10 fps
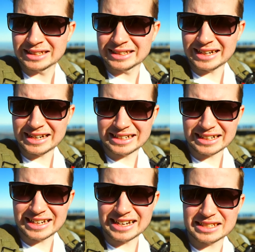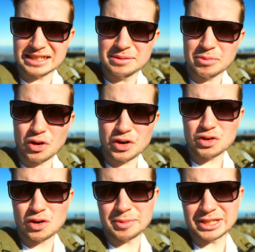Naja, ich dachte erst, ich nehme eure
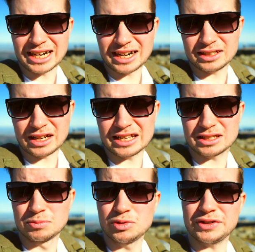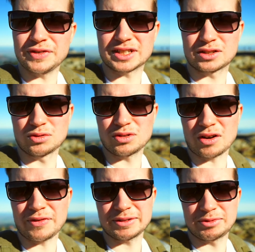Kommentare als Motivation
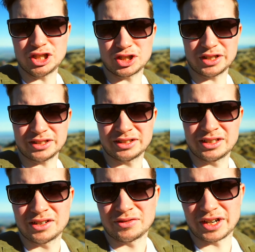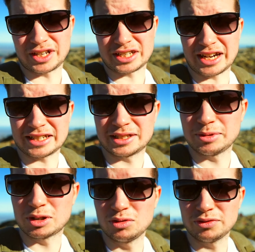auf ein T-Shirt, weil ich das eigentlich
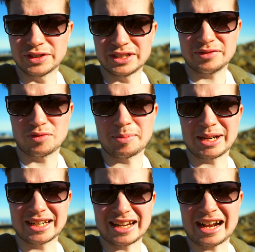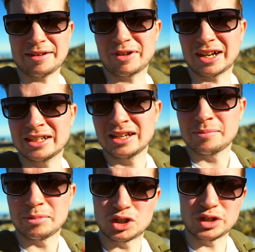ziemlich cool finde, wo man dann einfach
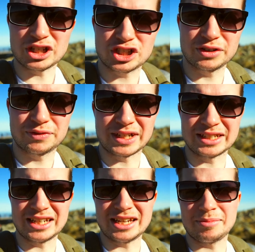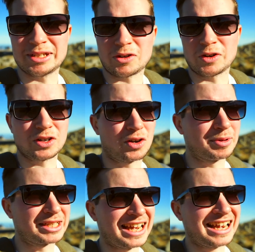mit schöner Schrift dann eben eure
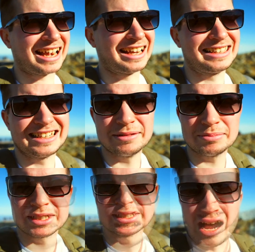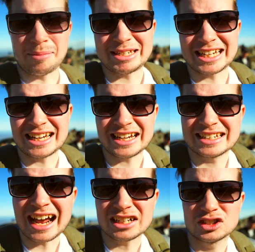Kommentare reinnimmt. Aber es hat leider
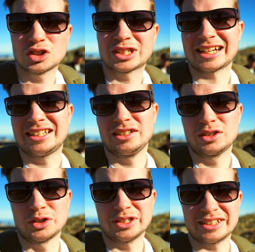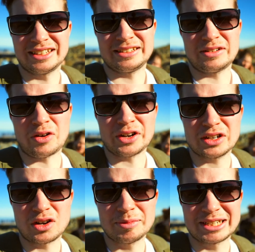datenschutzrechtliche Gründe, denn eure
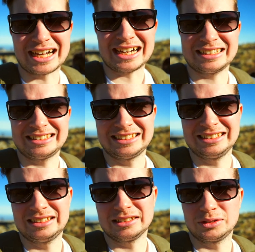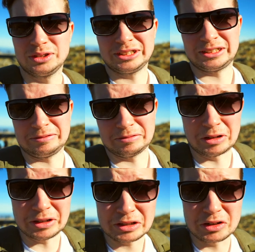Kommentare sind natürlich
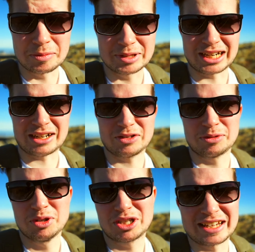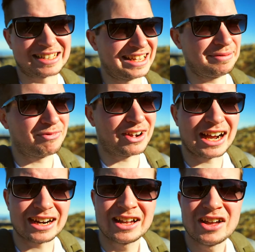eure Kommentare und ich müsste jetzt jedem
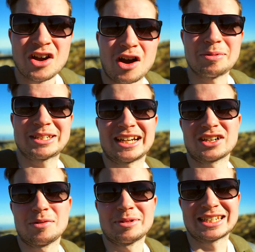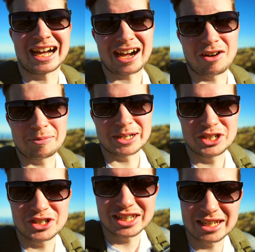fragen, ob ich seine Kommentare auf mein
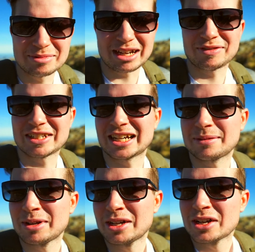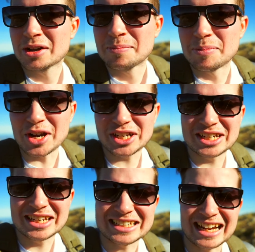T-Shirt nehmen darf. Deshalb möchte
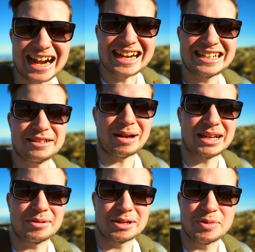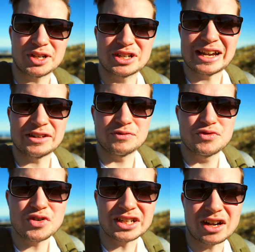ich das eigentlich nicht machen, aber ich möchte gerne
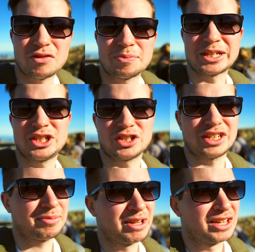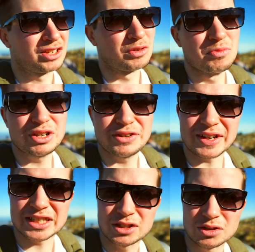Wörter auf meinen Titel nehmen zur
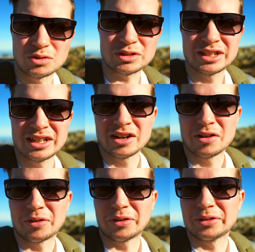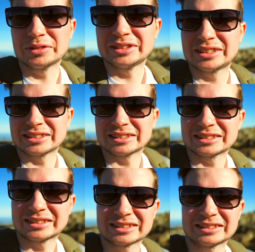Motivation und
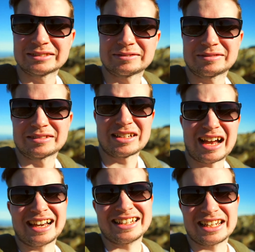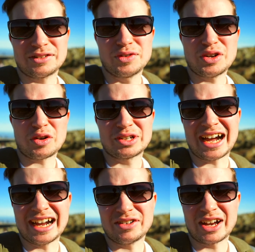andererseits würde auch
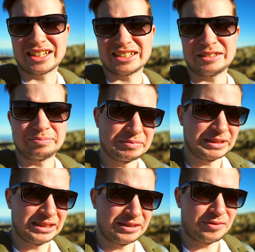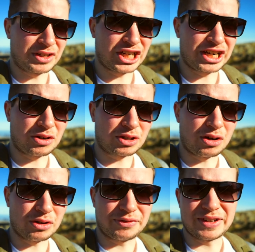der eine oder andere wahrscheinlich auch
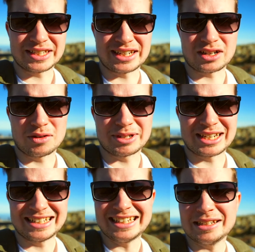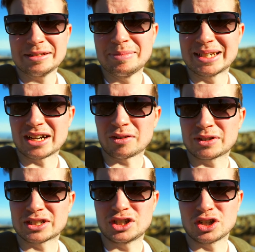traurig, wenn ich seinen Kommentar nicht mit auf
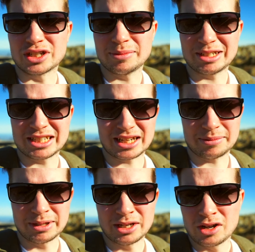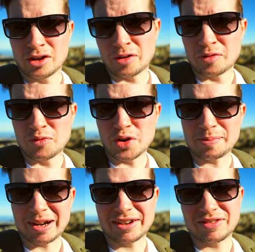das T-Shirt nehme. Deshalb würde ich
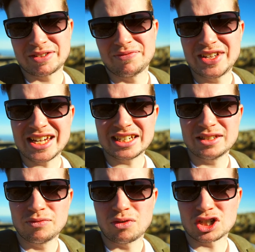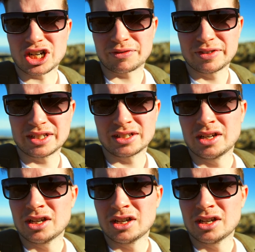mal gerne wissen, wie ihr diesen Vorschlag findet.